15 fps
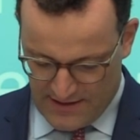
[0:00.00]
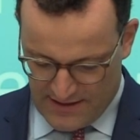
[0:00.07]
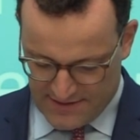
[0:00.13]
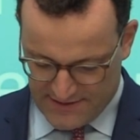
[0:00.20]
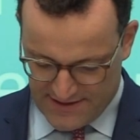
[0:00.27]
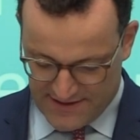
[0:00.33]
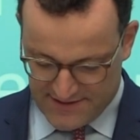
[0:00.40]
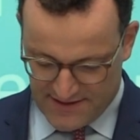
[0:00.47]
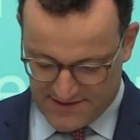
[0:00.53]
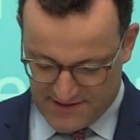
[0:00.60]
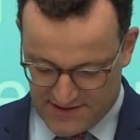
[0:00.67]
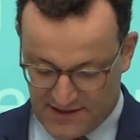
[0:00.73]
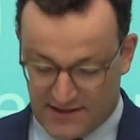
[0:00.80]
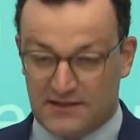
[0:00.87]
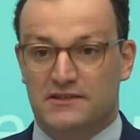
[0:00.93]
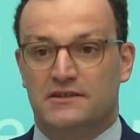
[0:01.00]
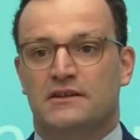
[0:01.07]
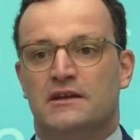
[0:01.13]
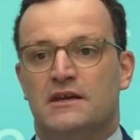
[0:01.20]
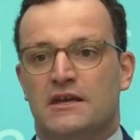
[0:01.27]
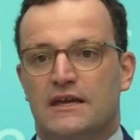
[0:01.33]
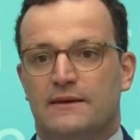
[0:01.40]
einen sehr, sehr sicheren
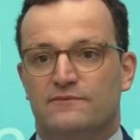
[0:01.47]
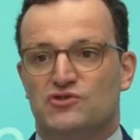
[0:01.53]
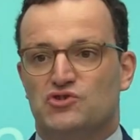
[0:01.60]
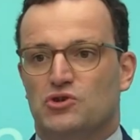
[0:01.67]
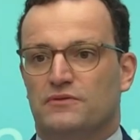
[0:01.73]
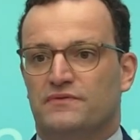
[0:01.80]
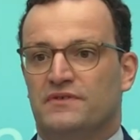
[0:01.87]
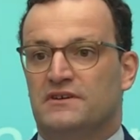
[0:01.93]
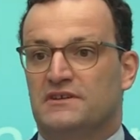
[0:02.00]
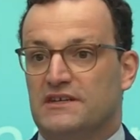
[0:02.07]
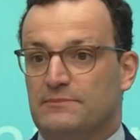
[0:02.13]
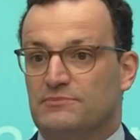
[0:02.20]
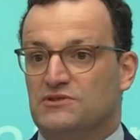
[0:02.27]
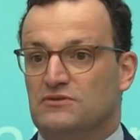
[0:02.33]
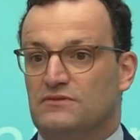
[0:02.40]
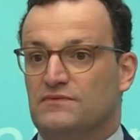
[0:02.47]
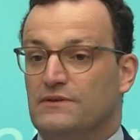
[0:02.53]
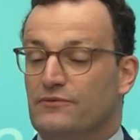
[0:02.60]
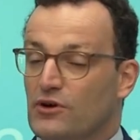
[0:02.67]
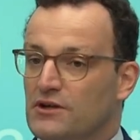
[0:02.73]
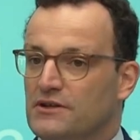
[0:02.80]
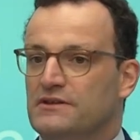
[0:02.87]
Impfstoff gibt. Und
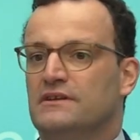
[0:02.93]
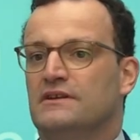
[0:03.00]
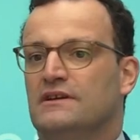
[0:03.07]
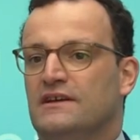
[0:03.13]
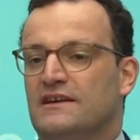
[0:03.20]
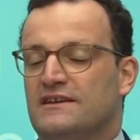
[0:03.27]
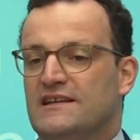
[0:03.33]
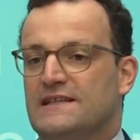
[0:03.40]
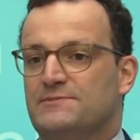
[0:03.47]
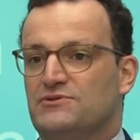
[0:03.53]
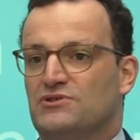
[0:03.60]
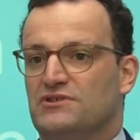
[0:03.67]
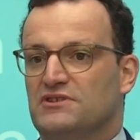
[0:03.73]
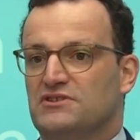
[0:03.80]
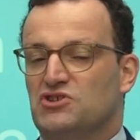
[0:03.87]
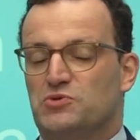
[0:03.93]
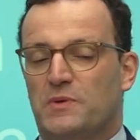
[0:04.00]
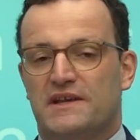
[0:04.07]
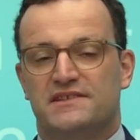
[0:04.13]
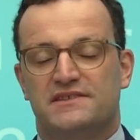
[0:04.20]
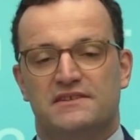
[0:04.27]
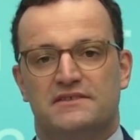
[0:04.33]
wir wollen insbesondere die
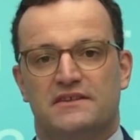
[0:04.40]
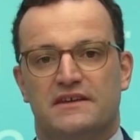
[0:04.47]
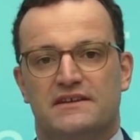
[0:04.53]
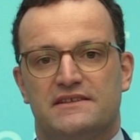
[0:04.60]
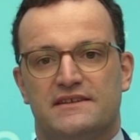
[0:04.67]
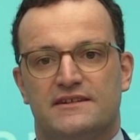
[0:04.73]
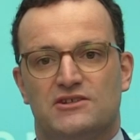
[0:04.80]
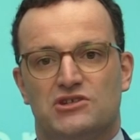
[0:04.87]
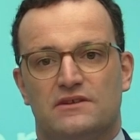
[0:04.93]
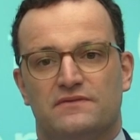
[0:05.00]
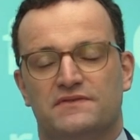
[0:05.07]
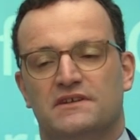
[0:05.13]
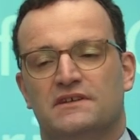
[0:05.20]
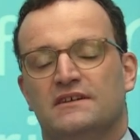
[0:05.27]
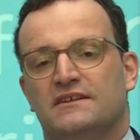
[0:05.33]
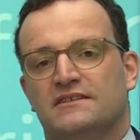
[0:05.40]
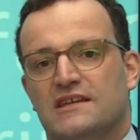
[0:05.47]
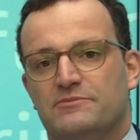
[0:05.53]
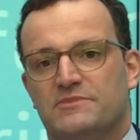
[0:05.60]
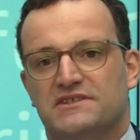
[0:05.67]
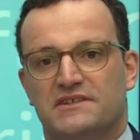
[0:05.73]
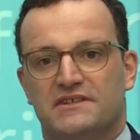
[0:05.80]
Schwächsten in der Gesellschaft,
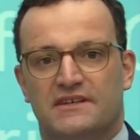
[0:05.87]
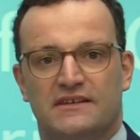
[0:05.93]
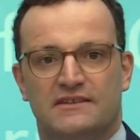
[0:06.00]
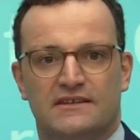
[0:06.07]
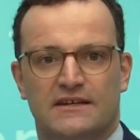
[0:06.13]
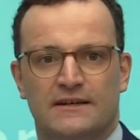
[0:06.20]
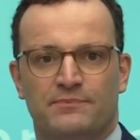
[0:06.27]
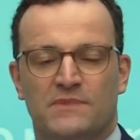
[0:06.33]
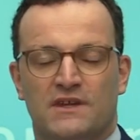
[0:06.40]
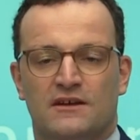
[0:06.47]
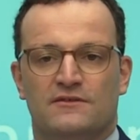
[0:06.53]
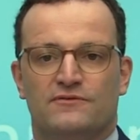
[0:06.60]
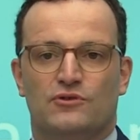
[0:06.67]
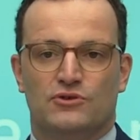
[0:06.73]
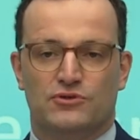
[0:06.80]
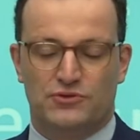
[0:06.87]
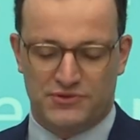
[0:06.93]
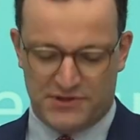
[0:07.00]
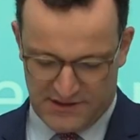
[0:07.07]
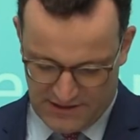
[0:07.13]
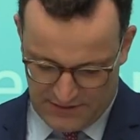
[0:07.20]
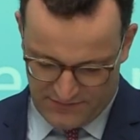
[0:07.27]
nämlich die Kinder, vor
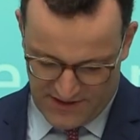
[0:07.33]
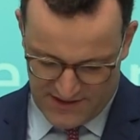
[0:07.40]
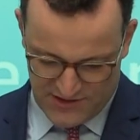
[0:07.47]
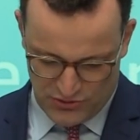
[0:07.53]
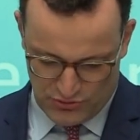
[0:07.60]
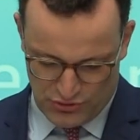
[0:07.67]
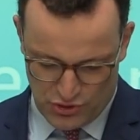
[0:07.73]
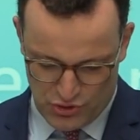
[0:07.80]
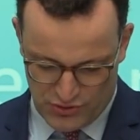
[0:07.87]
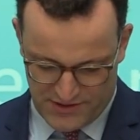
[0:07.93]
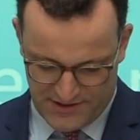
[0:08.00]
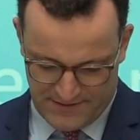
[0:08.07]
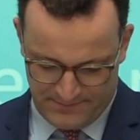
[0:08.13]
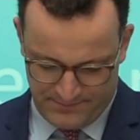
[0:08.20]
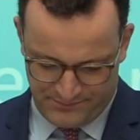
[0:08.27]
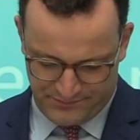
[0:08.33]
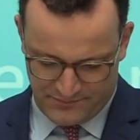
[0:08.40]
unnötigen Infektionen schützen.